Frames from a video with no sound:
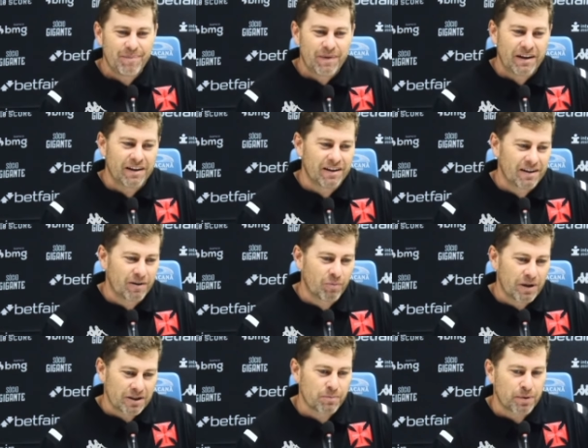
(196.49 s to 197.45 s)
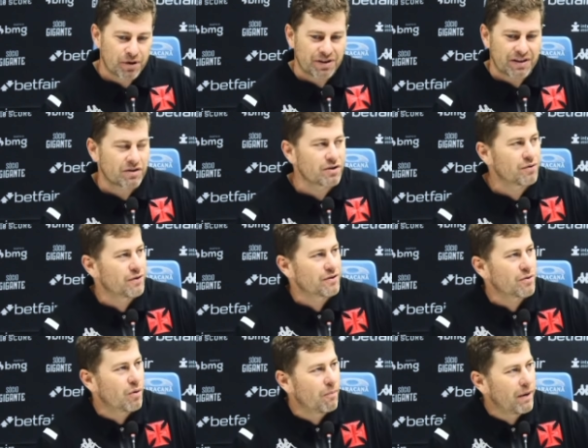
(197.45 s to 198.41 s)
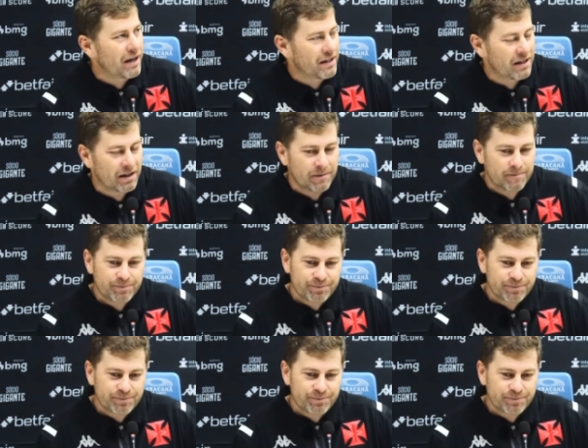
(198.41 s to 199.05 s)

é, o mesmo processo que a gente fez com o Paier,